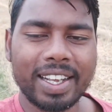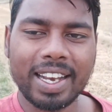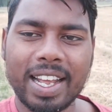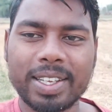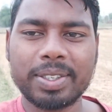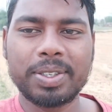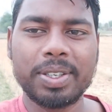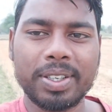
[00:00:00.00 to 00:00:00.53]
लेकिन
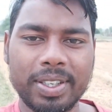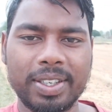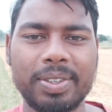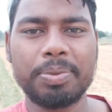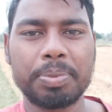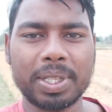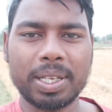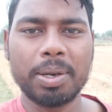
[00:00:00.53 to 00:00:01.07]
आज
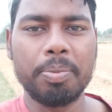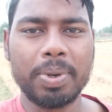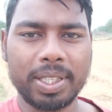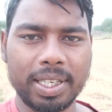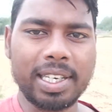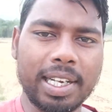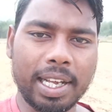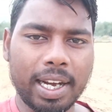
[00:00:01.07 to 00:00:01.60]
मतलब
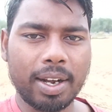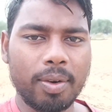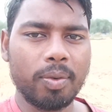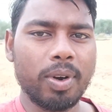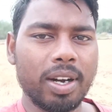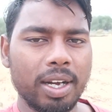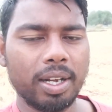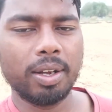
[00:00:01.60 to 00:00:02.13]
बदरी घेरा
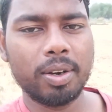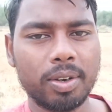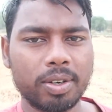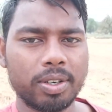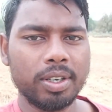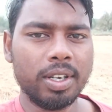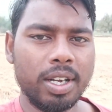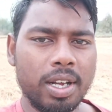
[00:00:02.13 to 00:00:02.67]
हुआ है
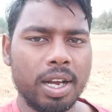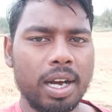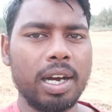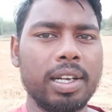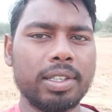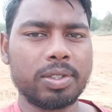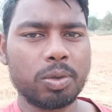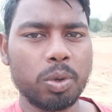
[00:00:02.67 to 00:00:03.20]
और
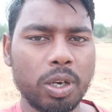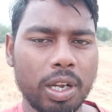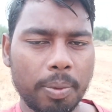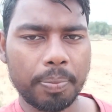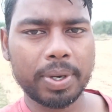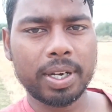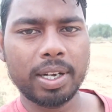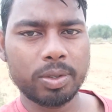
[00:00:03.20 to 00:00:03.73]
आज सूर्य के
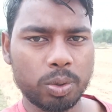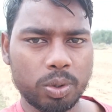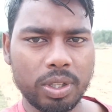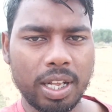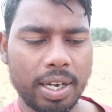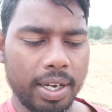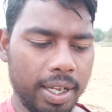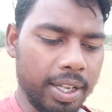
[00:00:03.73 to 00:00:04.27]
प्रकाश
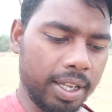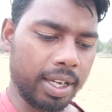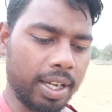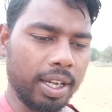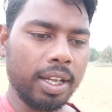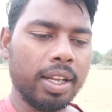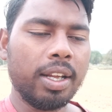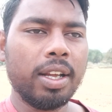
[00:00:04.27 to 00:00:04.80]
उतना नहीं
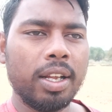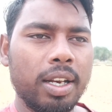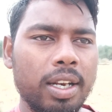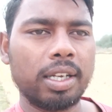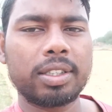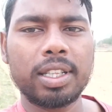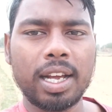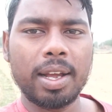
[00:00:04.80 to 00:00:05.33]
है
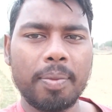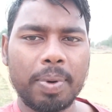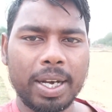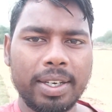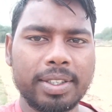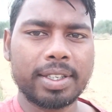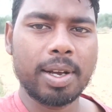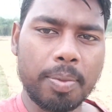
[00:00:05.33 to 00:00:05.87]
लगता है
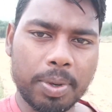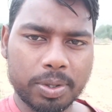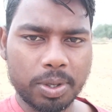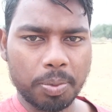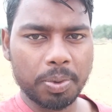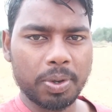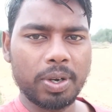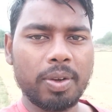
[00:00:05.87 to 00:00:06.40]
बारिश का
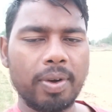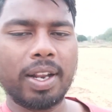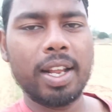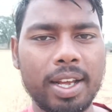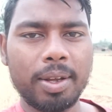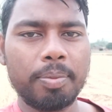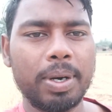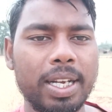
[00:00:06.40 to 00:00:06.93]
मौसम होने
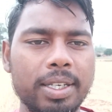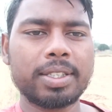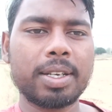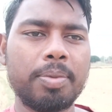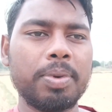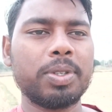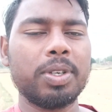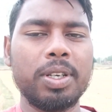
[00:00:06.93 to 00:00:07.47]
वाला है बारिश
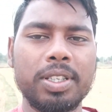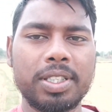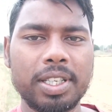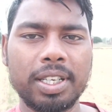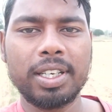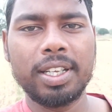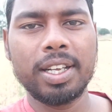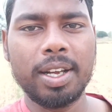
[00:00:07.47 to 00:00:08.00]
का मौसम
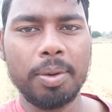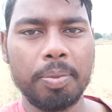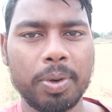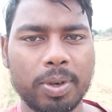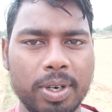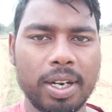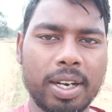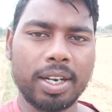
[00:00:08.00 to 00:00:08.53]
इसीलिए हम
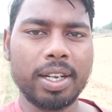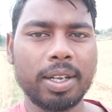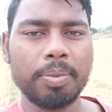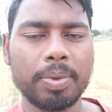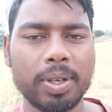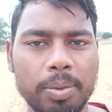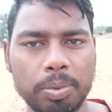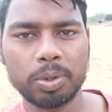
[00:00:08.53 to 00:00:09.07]
लोग डर रहे हैं कि
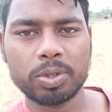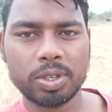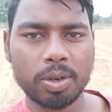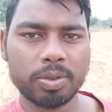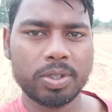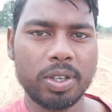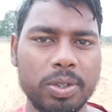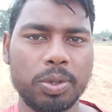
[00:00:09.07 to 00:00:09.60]
मतलब भूसा
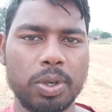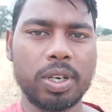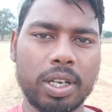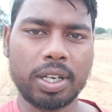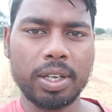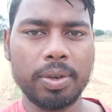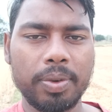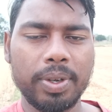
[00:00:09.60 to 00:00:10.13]
वूसा जो
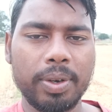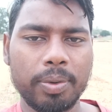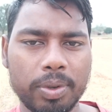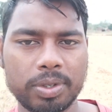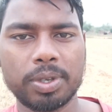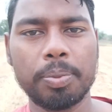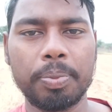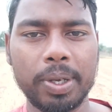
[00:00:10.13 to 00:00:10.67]
रखे हुए वो
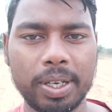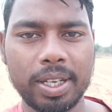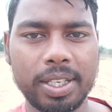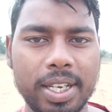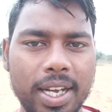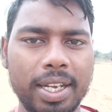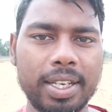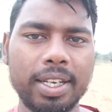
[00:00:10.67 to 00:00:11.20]
सब भीग
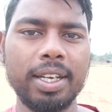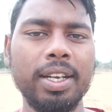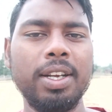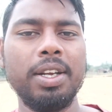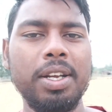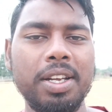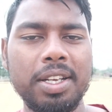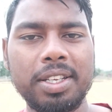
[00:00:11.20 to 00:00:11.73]
जाएंगे
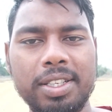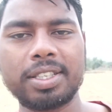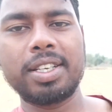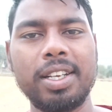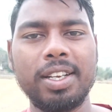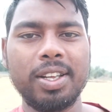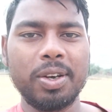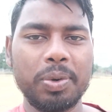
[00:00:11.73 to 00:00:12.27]

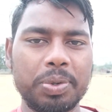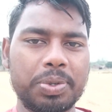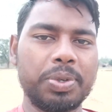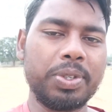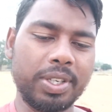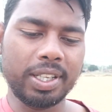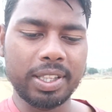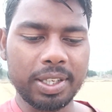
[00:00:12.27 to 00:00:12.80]
इसके लिए
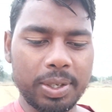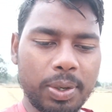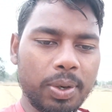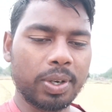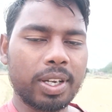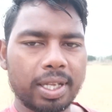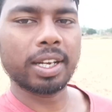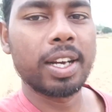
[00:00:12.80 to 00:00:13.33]
उसको जल्दी
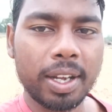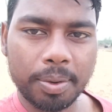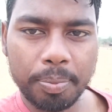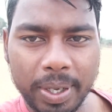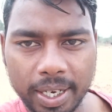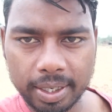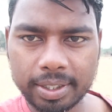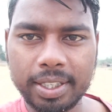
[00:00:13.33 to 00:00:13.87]
ढो के घर
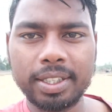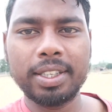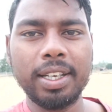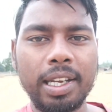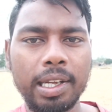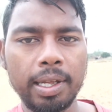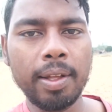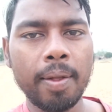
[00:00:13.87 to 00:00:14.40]
में रख देते
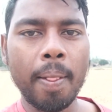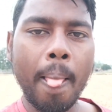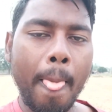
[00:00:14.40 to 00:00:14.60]
हैं